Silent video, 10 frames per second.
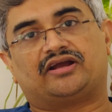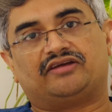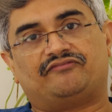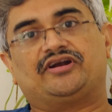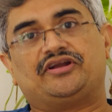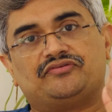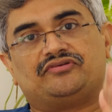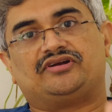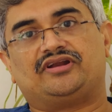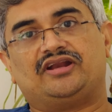டெஃபினட்டிவ்
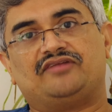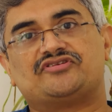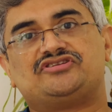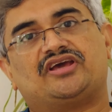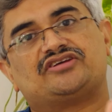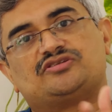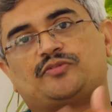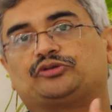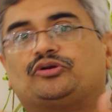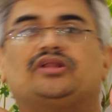இன்வெஸ்டிகேஷன்ஸ்
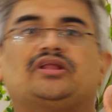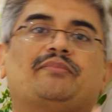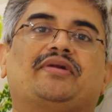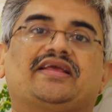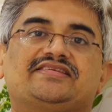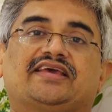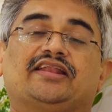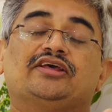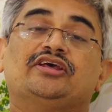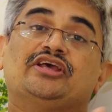பார்த்தோன்னா அந்த எம்ஆர்ஐ ஸ்கேன்